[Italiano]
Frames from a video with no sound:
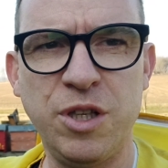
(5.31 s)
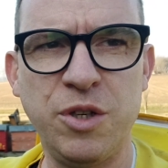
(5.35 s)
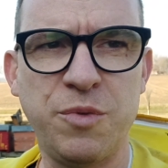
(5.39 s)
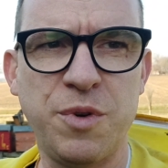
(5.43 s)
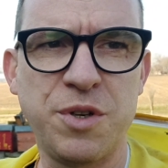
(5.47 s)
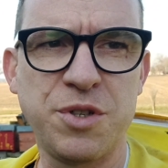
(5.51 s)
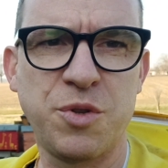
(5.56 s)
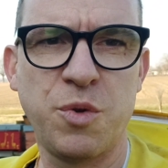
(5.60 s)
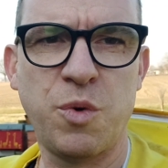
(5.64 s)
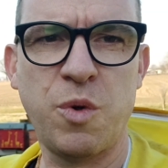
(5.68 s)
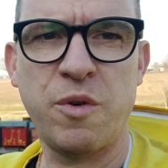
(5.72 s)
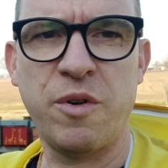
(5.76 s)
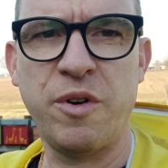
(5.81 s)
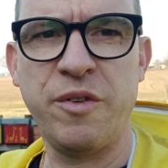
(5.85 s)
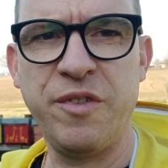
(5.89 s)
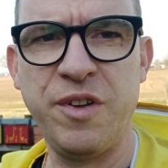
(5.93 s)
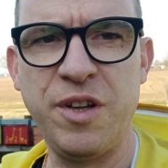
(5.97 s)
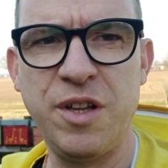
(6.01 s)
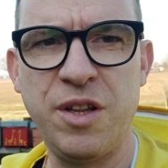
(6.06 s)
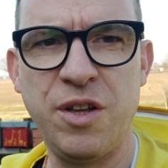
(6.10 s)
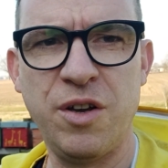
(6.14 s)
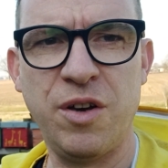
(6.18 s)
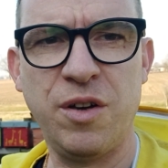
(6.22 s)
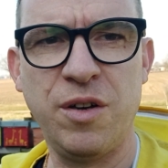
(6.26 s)
in questo nuovo
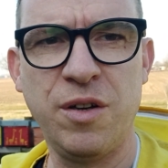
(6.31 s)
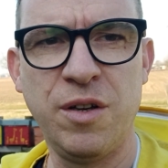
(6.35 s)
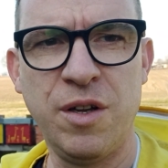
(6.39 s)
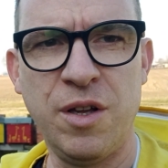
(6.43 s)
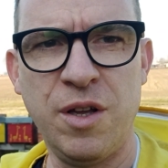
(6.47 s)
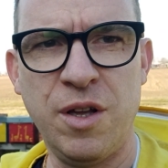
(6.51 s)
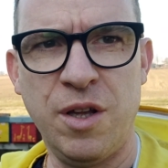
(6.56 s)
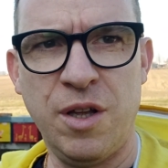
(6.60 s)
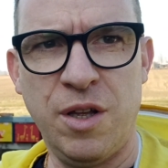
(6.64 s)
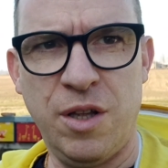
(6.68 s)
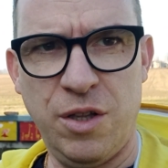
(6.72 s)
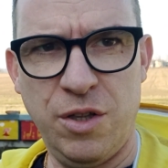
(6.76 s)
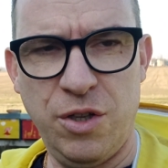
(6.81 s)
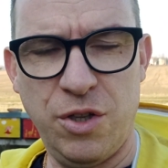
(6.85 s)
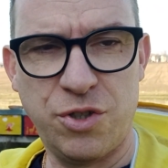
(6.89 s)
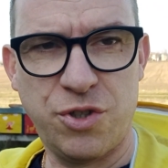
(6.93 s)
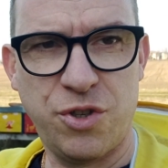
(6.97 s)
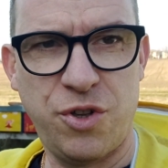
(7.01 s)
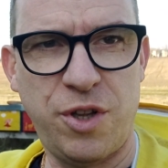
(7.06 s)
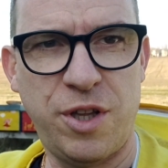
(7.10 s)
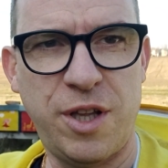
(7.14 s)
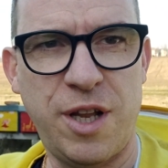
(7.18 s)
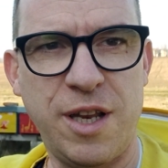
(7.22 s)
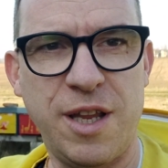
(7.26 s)
video. Io
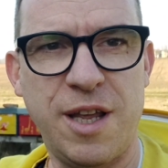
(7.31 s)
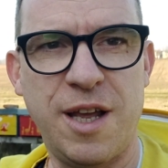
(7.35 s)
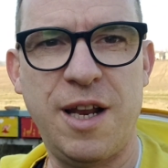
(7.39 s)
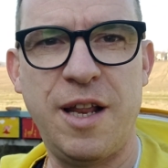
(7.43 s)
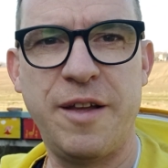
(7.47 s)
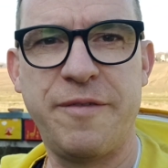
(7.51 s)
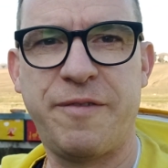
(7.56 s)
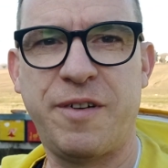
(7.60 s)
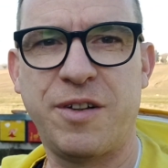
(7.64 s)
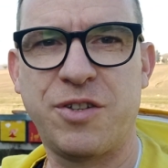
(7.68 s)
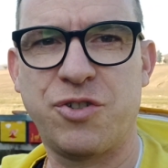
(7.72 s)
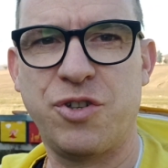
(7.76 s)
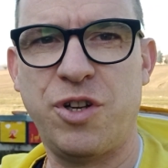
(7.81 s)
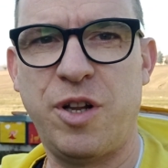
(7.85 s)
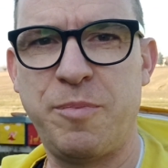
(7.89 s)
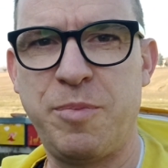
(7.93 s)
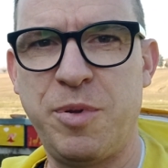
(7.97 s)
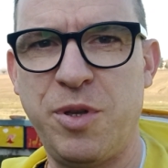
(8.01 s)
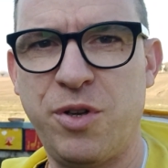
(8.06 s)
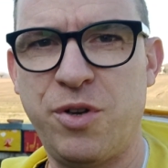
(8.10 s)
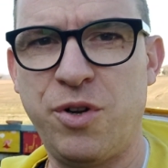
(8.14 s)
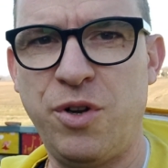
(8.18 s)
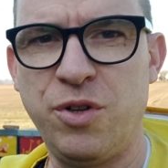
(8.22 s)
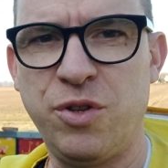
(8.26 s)
sono Daniele e faccio
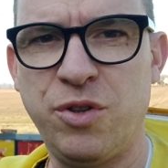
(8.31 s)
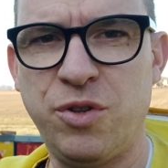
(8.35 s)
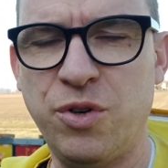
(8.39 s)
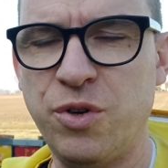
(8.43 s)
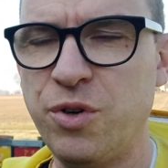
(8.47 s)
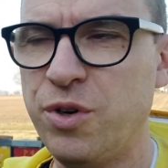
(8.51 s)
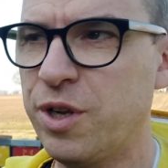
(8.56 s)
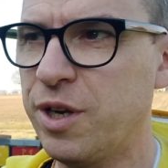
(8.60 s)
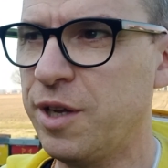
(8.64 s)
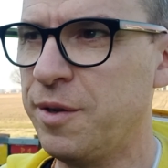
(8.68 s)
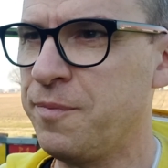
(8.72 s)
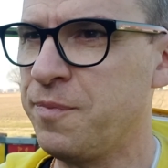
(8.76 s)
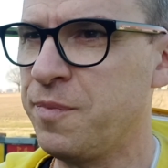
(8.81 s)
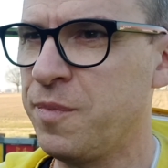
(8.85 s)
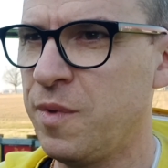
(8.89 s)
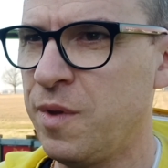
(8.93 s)
l'apicoltore.